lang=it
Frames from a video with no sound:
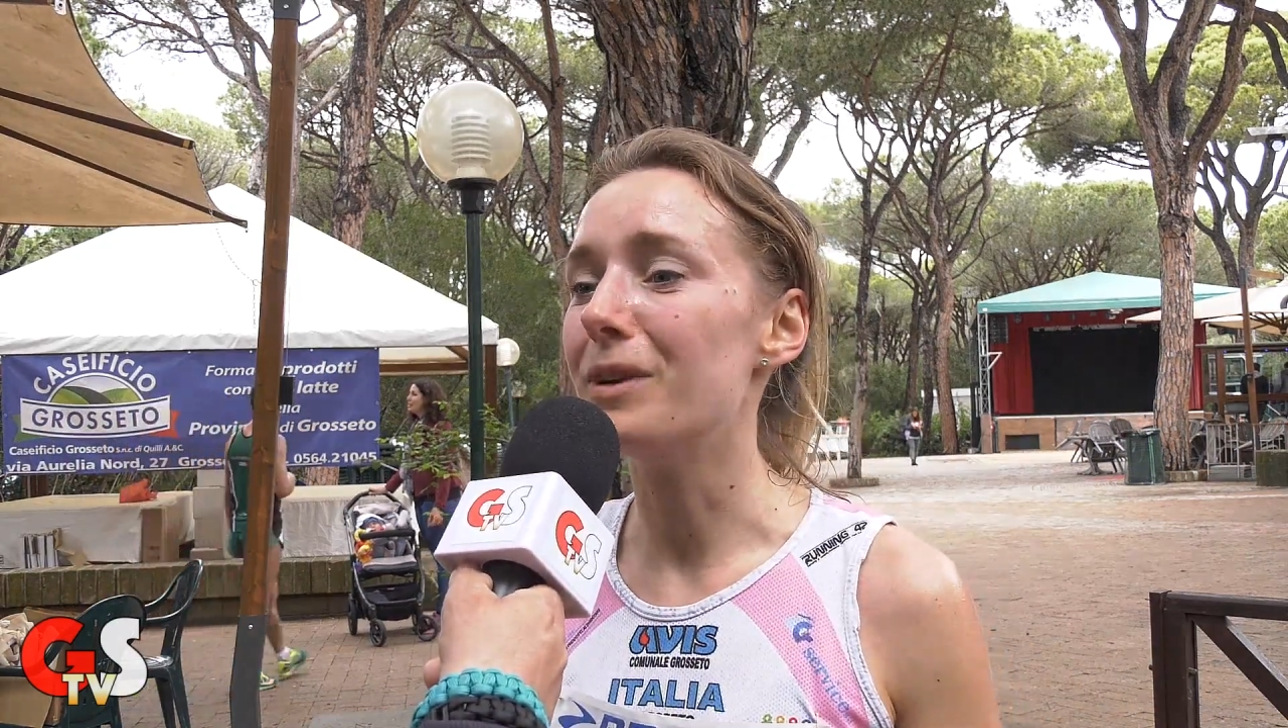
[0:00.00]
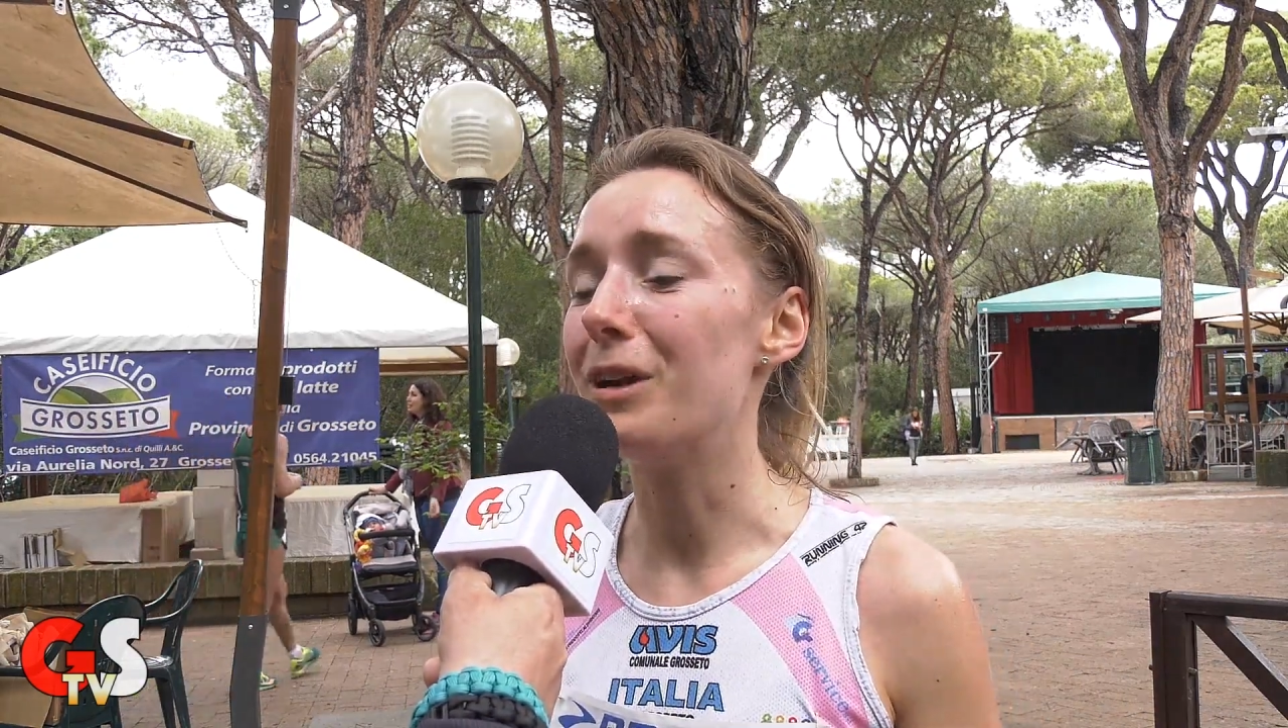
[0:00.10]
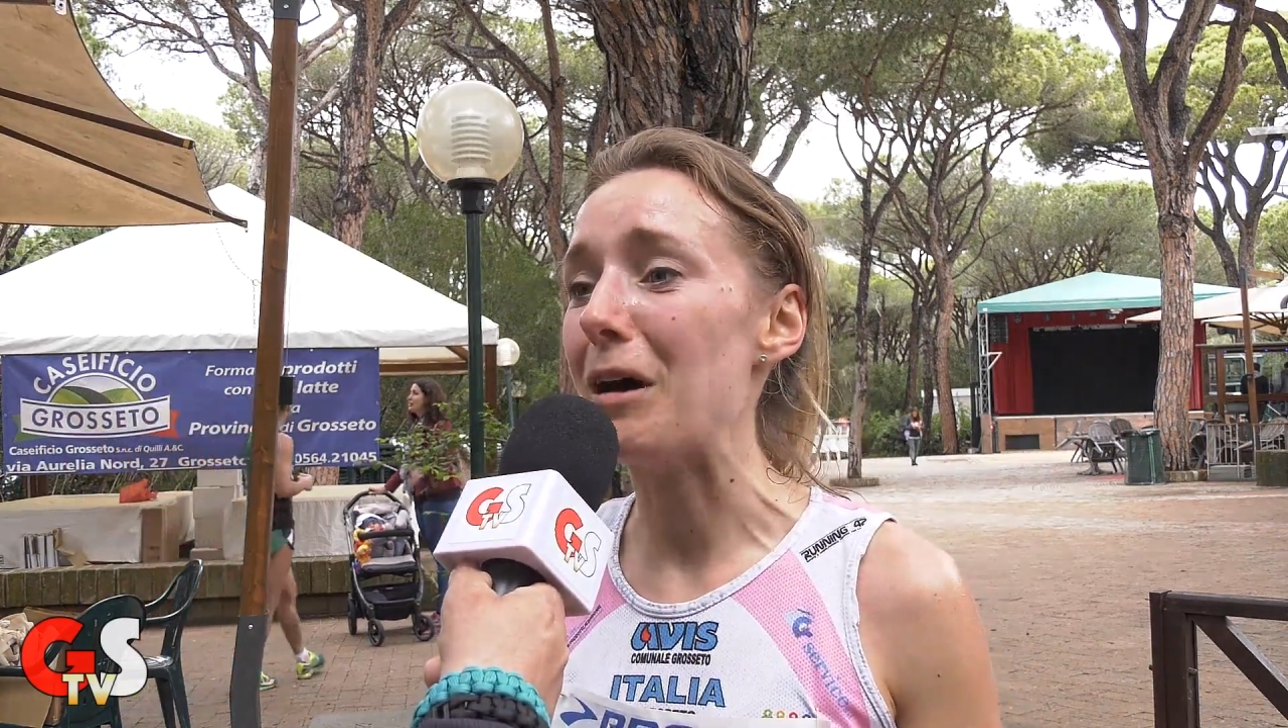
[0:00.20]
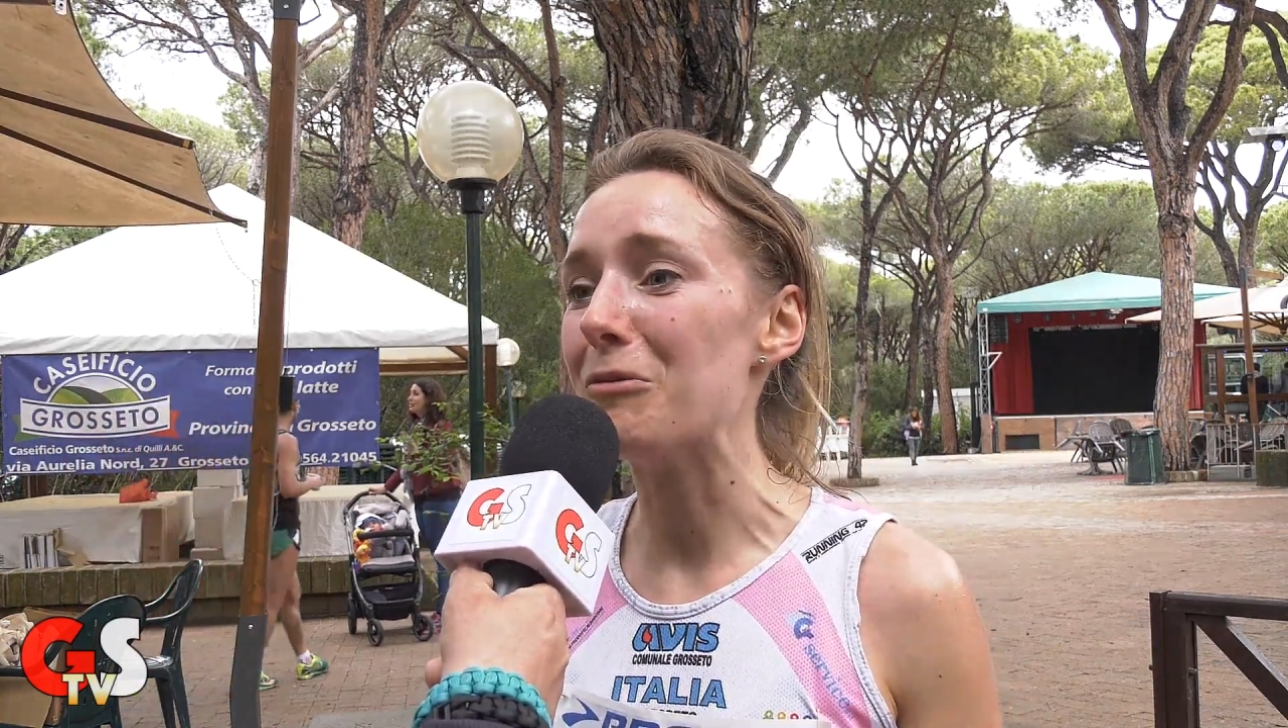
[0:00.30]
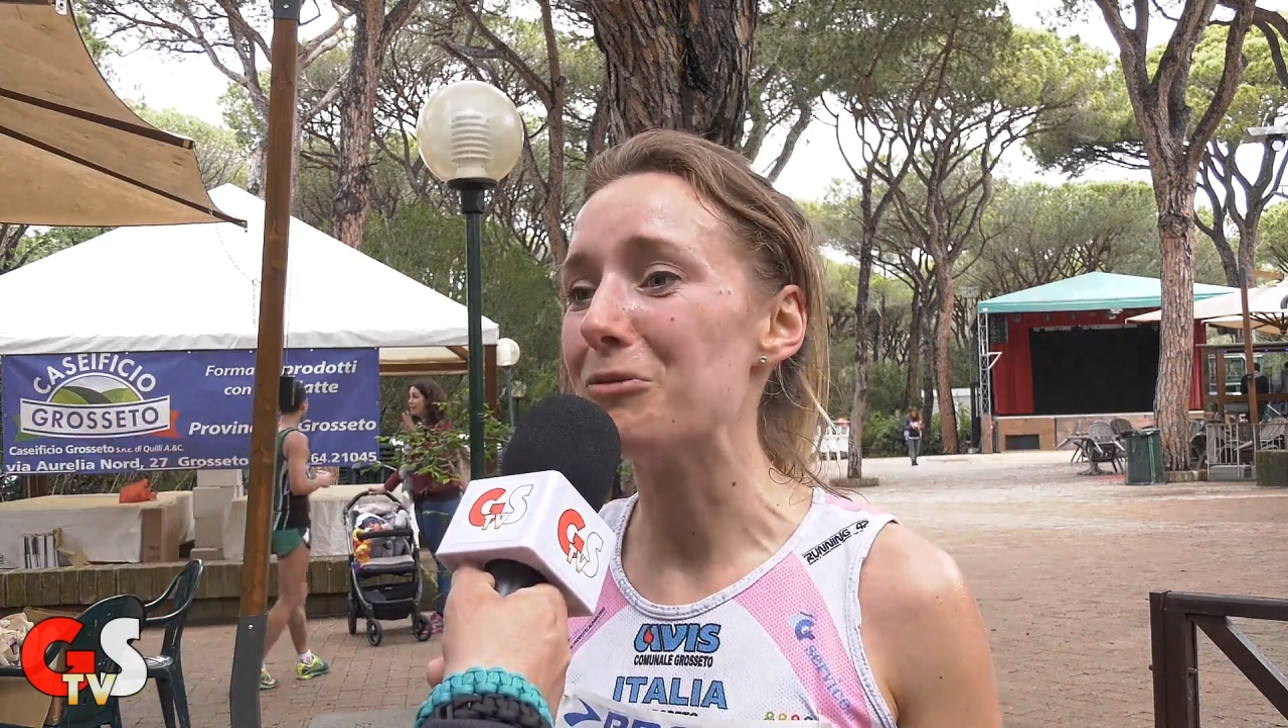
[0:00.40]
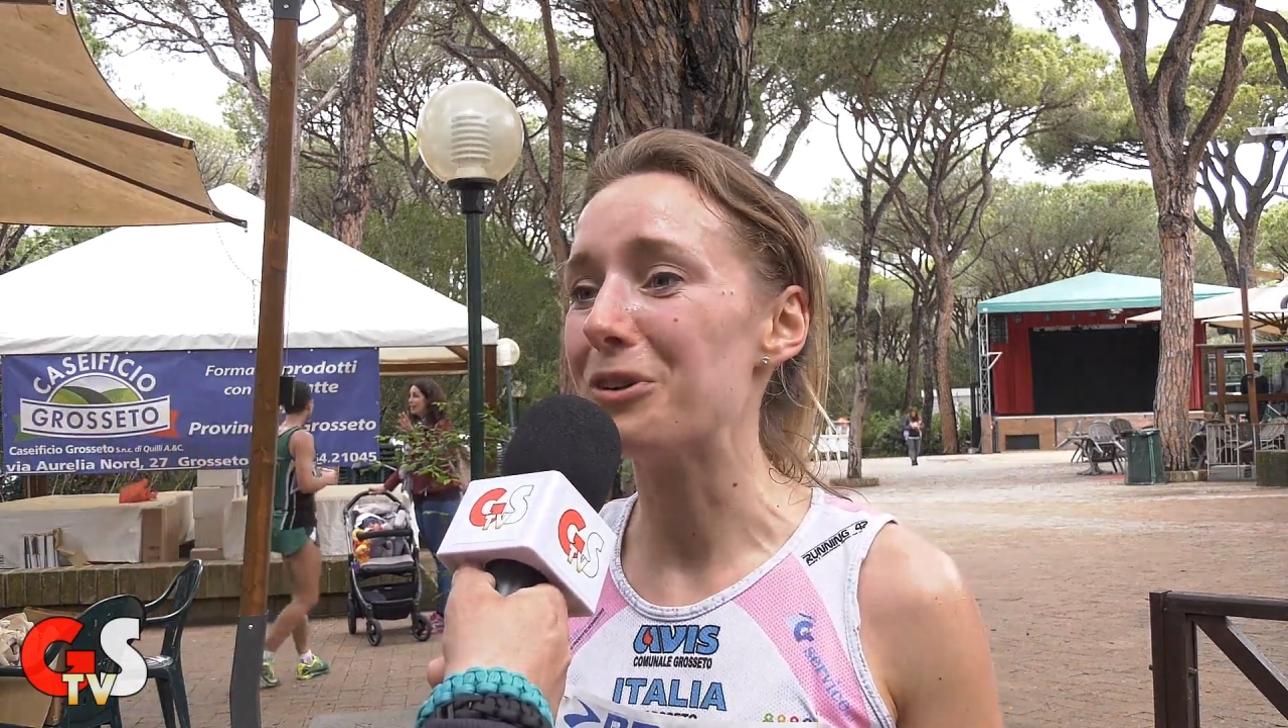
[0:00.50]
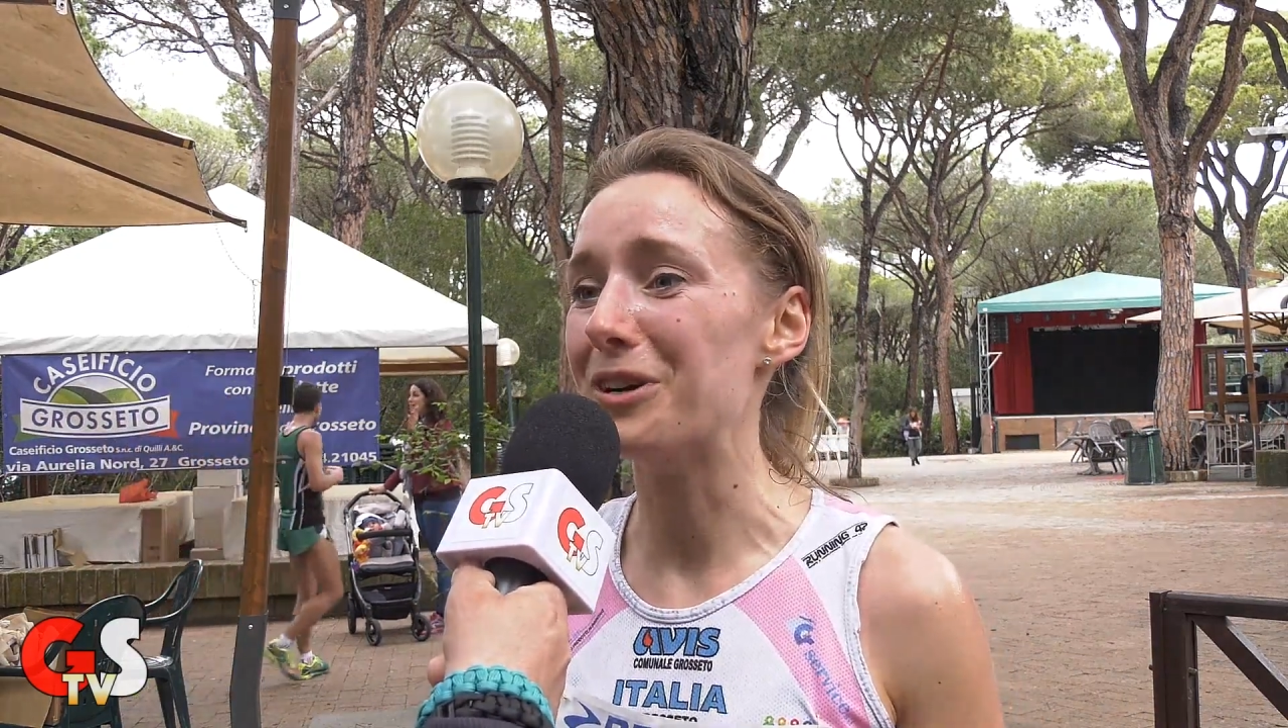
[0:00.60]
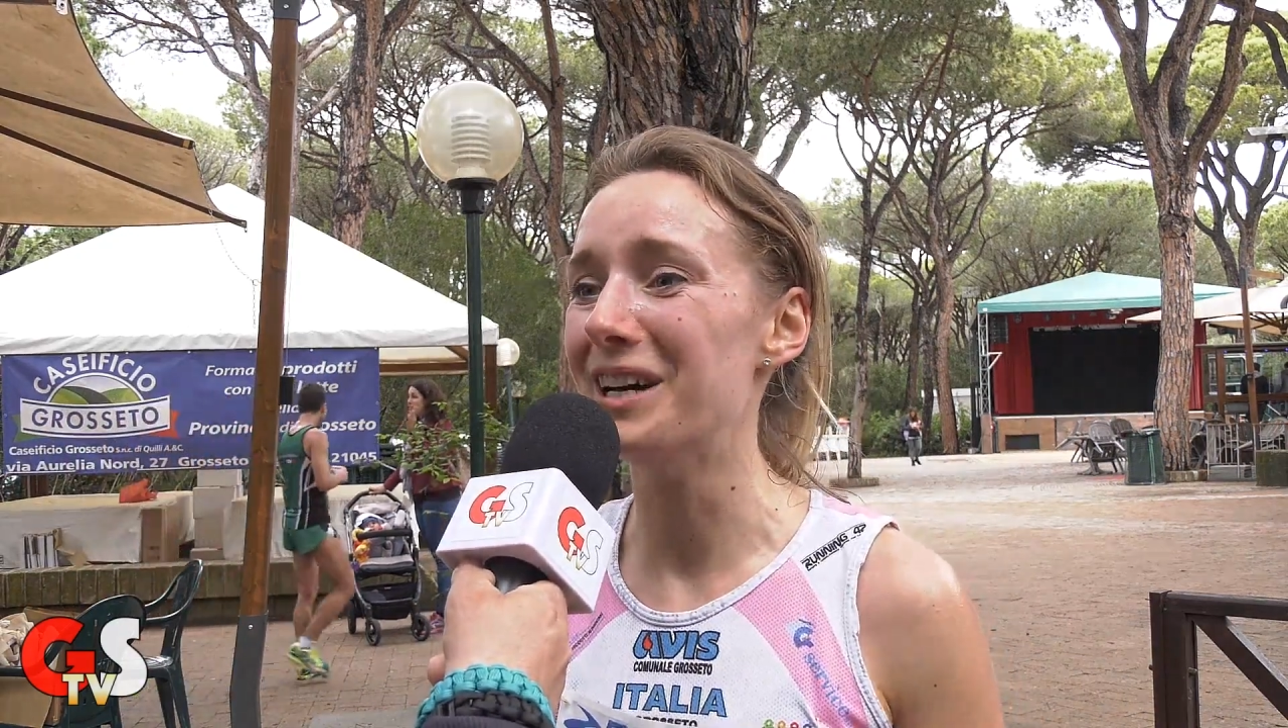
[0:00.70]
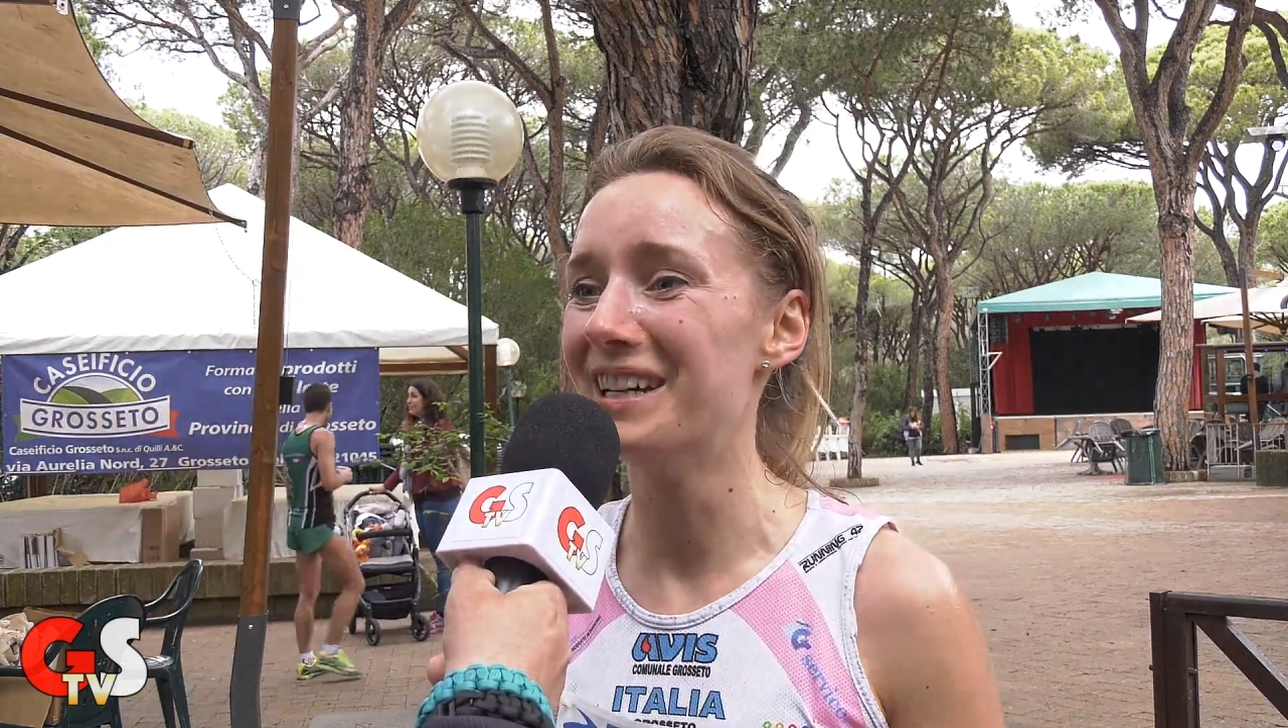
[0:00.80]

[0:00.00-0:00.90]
me lo auguro,